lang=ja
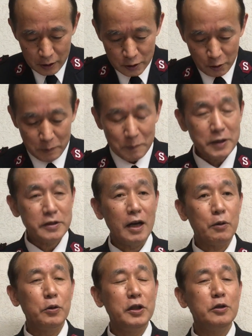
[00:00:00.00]
読みまし
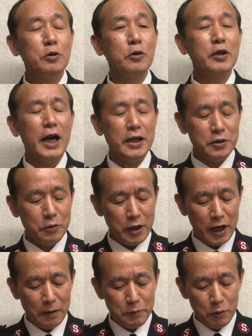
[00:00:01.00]
たコリントの第一の
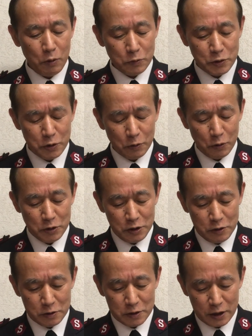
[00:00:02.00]
手紙の6章の
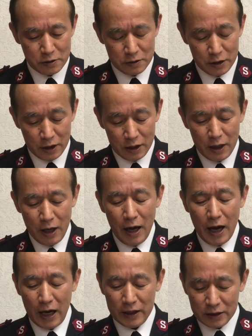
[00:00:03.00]
20節に
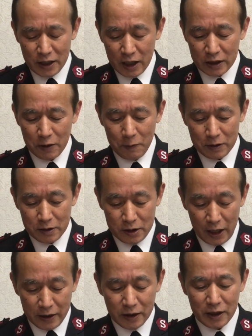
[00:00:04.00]
あなた方は
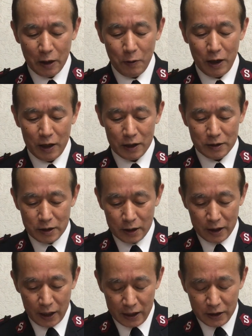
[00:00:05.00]
代価を払って
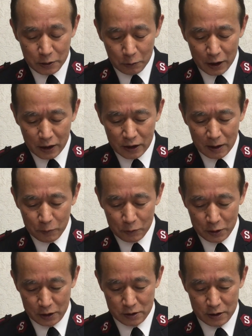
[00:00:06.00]
買い取られたも
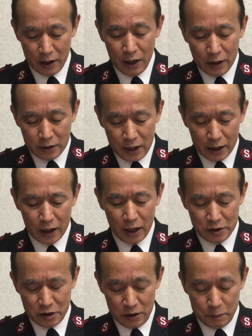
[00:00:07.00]
のですだか
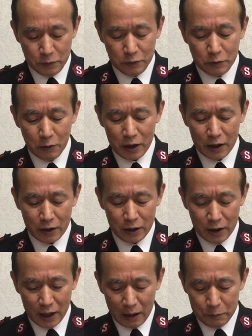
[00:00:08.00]
ら自分の
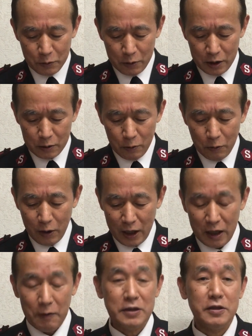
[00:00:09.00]
体で神の栄光を
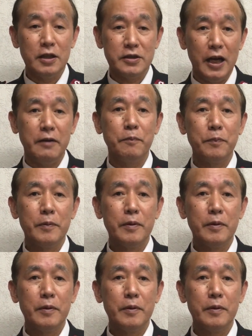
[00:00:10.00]
表しなさい